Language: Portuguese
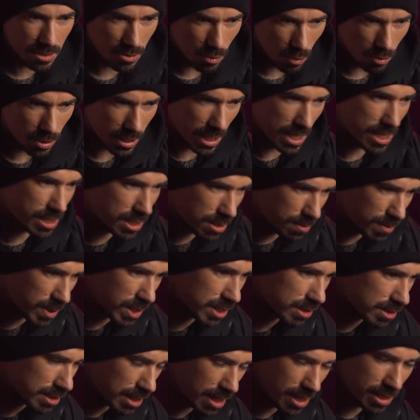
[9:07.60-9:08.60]

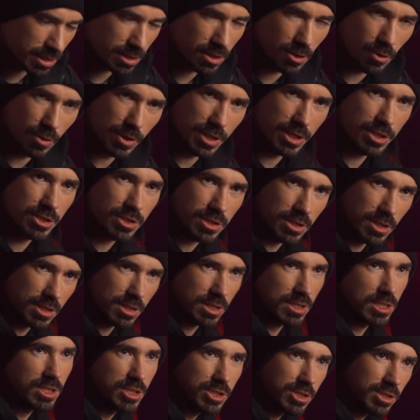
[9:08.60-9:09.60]
concretamente, ah, não, este
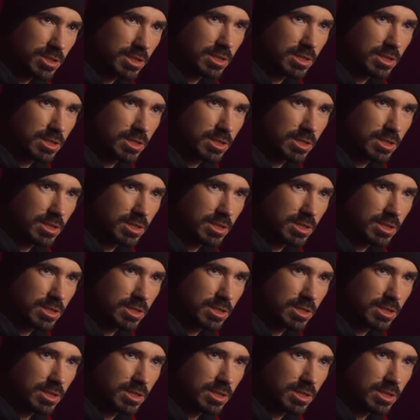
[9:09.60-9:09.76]
artista